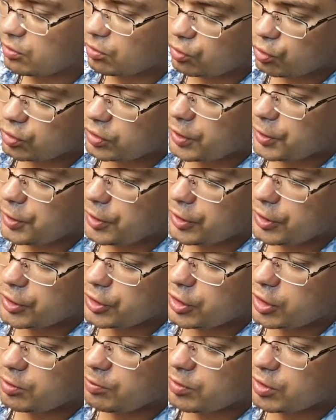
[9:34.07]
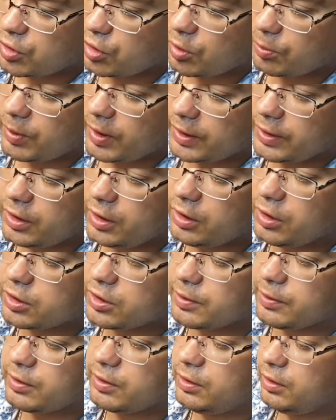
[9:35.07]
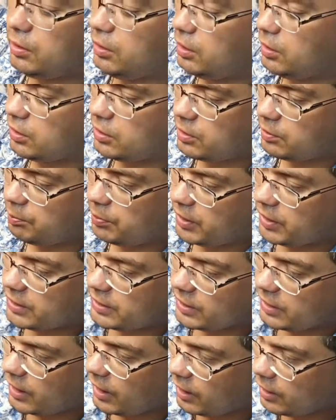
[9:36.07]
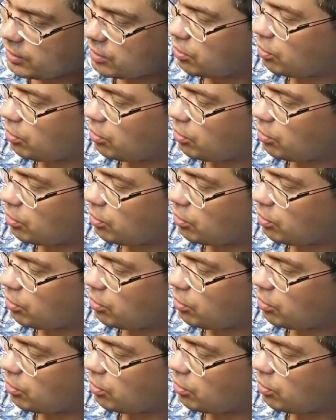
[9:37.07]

но тут три режима, чтобы они не, не пересекались с